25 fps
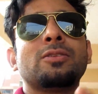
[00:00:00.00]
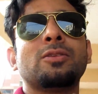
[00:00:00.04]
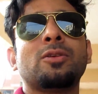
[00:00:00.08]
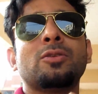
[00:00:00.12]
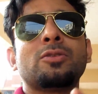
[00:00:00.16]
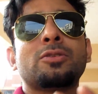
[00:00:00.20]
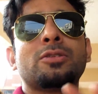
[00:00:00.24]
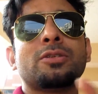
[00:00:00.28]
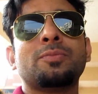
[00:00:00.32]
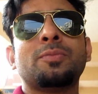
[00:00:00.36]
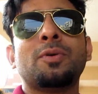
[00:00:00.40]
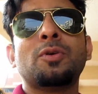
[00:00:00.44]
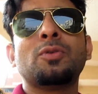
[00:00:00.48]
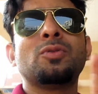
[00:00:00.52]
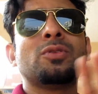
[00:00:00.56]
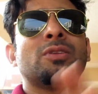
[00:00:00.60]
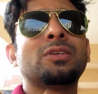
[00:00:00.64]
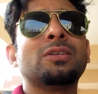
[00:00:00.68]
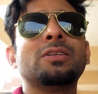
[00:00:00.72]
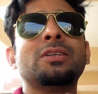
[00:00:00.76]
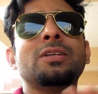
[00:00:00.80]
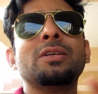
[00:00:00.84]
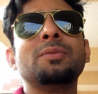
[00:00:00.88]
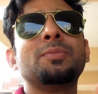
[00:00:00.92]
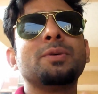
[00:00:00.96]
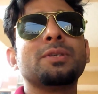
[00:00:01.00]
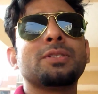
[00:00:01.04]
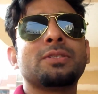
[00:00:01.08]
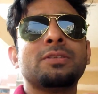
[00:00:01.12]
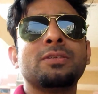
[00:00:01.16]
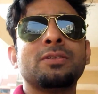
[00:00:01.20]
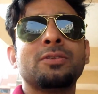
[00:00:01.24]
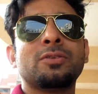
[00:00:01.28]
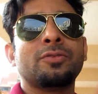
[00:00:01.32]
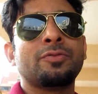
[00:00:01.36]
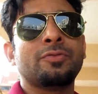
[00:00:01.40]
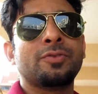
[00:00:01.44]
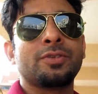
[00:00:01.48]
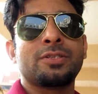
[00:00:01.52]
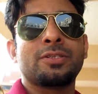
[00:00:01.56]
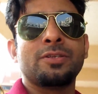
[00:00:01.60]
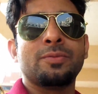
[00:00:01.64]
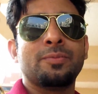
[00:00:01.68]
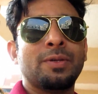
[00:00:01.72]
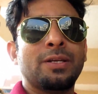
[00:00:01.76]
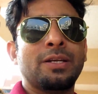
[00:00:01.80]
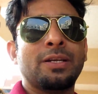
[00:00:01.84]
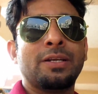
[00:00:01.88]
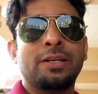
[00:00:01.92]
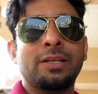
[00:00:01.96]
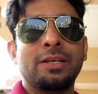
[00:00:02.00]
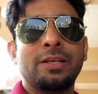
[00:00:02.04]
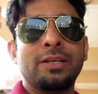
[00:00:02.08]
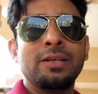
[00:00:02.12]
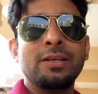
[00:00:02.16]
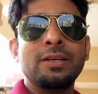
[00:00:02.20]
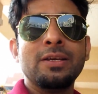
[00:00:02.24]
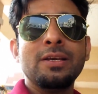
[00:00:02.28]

लॉस्ट अबाउट थर्टी परसेंट ऑफ इट्स एबिलिटी